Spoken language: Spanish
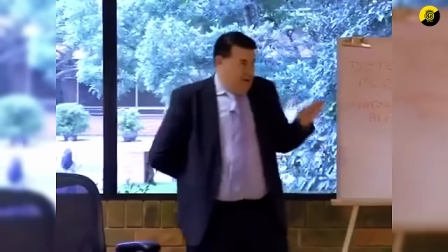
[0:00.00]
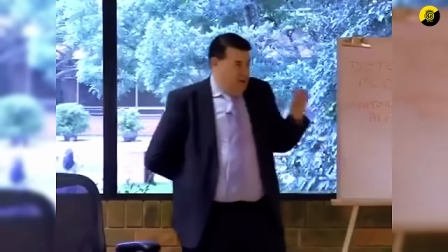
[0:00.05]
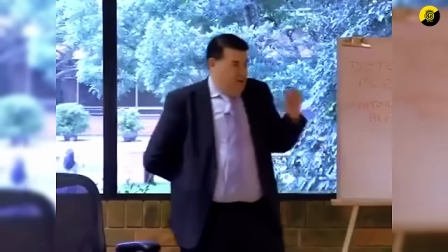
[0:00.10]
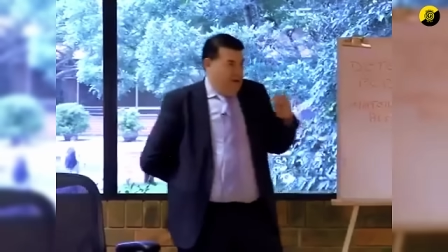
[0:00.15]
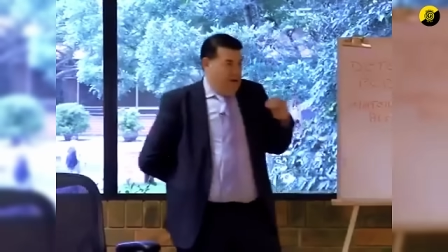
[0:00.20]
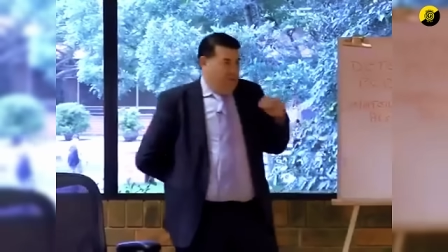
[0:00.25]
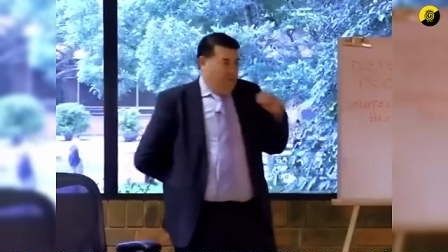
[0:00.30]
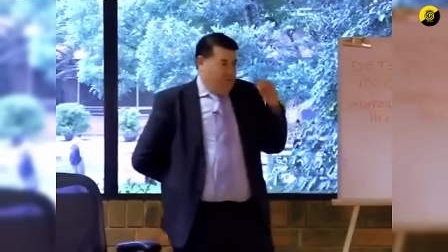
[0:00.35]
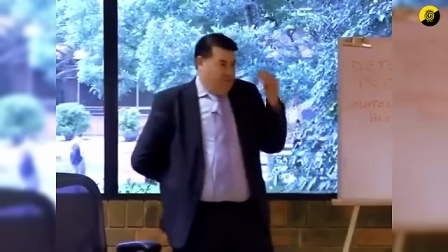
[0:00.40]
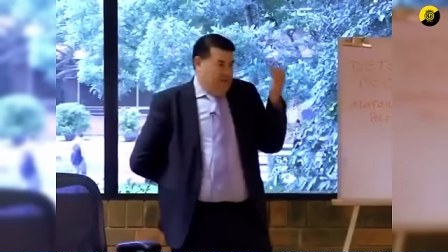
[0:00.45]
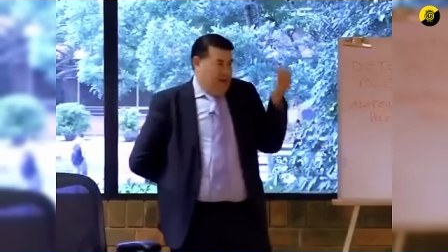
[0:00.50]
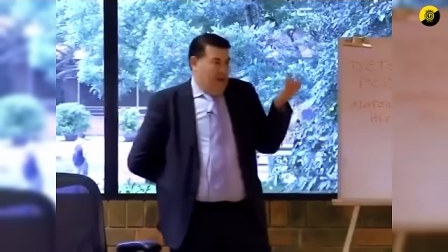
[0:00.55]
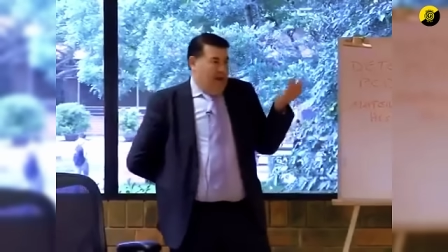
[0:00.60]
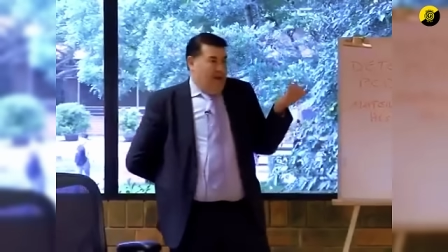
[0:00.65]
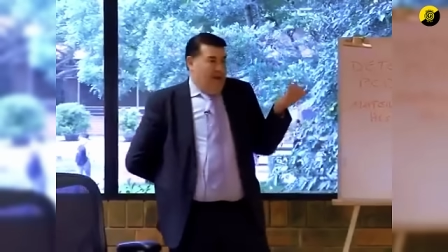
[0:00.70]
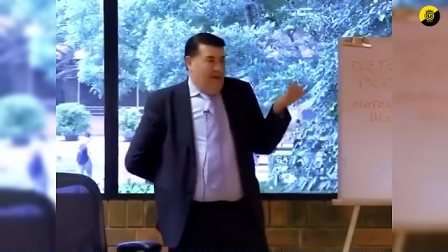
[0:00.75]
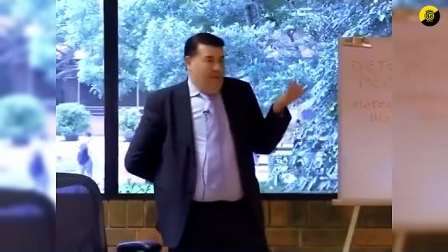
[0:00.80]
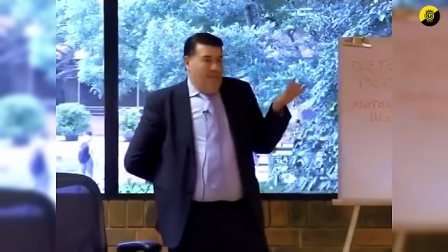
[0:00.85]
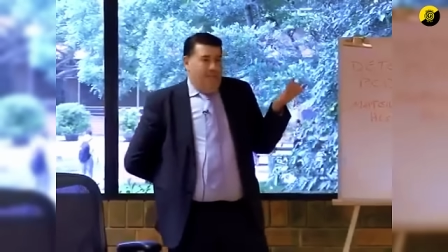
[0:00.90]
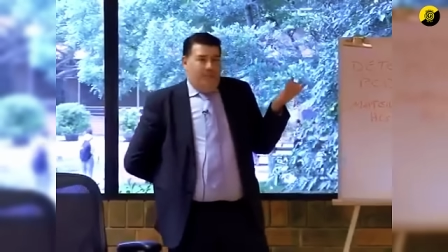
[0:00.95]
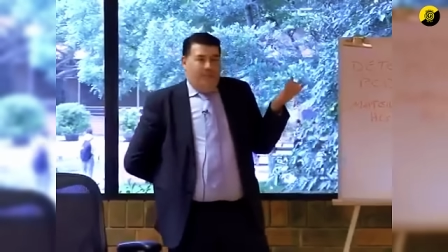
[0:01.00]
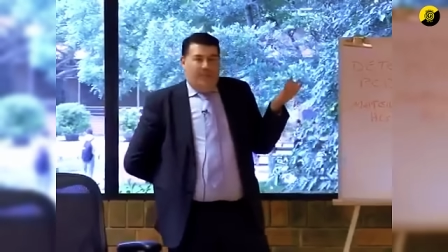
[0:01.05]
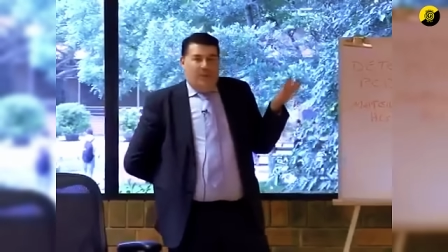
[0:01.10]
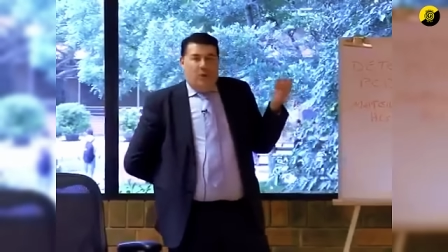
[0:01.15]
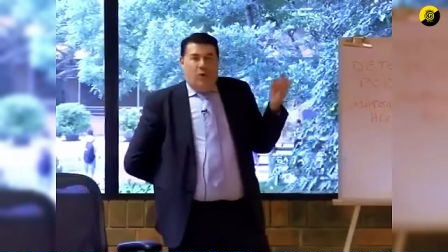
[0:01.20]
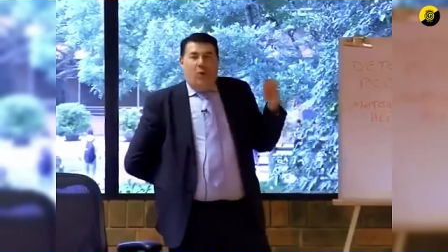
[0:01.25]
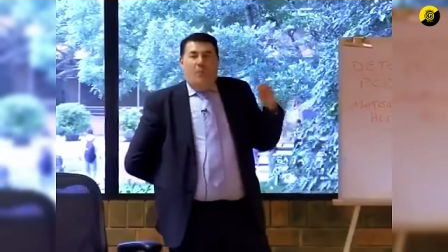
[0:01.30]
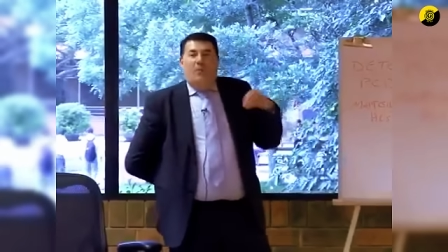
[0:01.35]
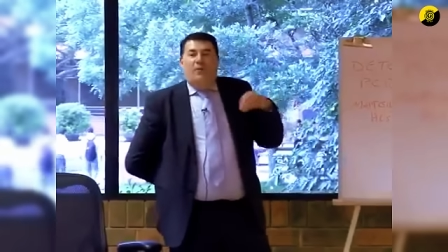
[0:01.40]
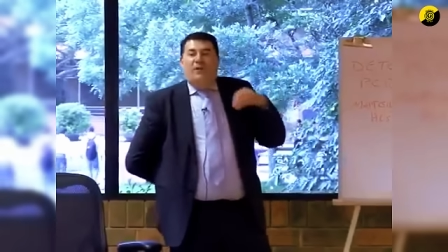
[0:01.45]
Y después,
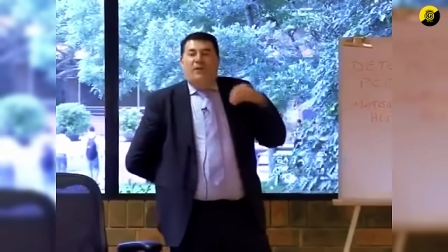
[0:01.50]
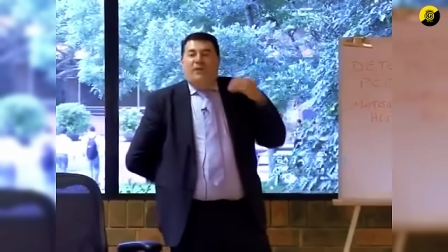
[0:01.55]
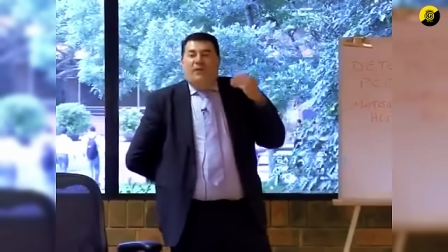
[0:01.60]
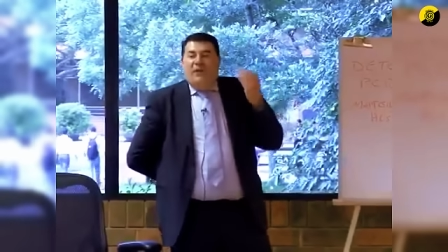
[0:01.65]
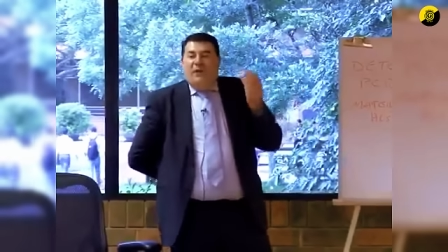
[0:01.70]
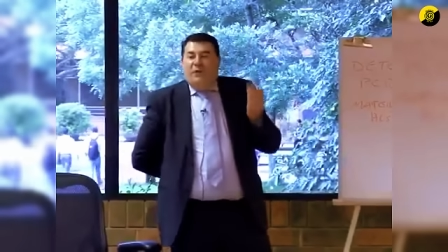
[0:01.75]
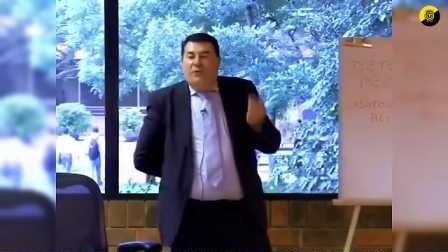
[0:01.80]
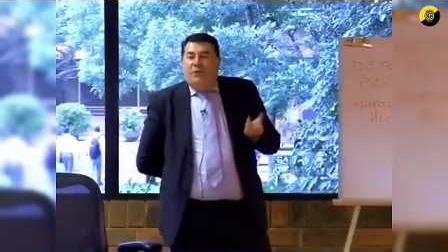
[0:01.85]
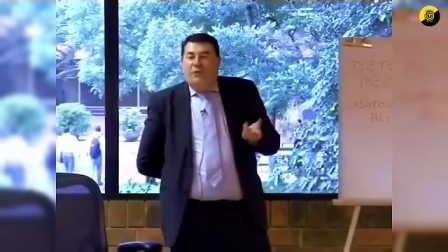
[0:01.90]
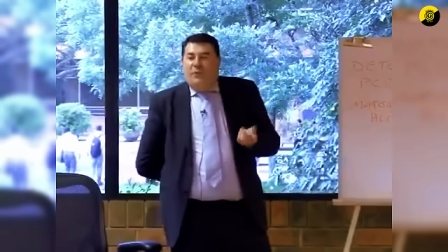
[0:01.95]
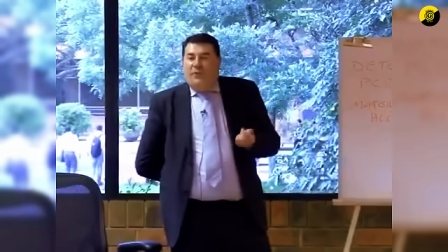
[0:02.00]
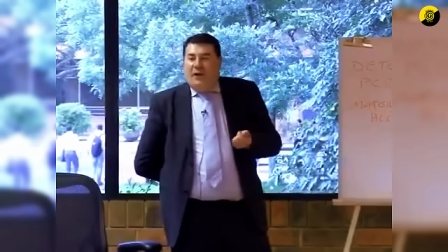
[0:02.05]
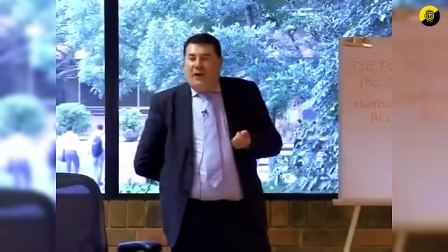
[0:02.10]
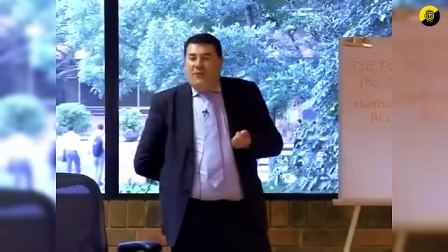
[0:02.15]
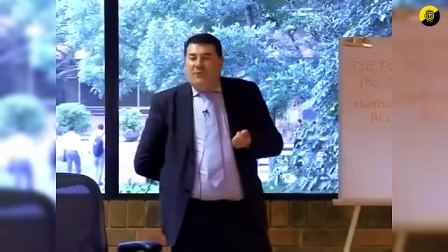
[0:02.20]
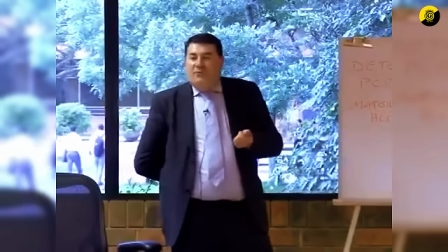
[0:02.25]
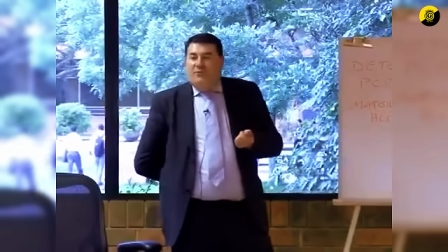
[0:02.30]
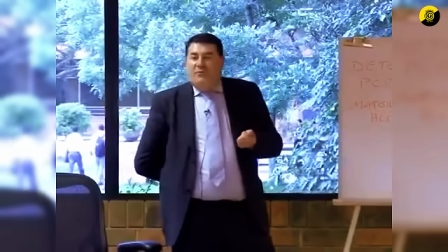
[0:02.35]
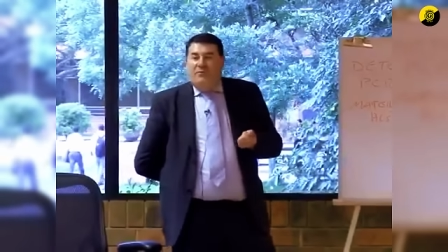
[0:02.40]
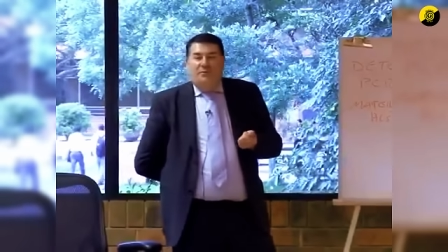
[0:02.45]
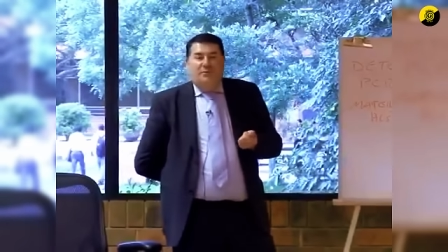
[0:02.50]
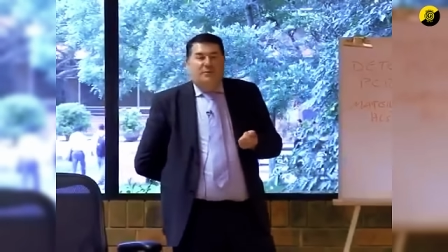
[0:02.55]
¿cómo define un obrero?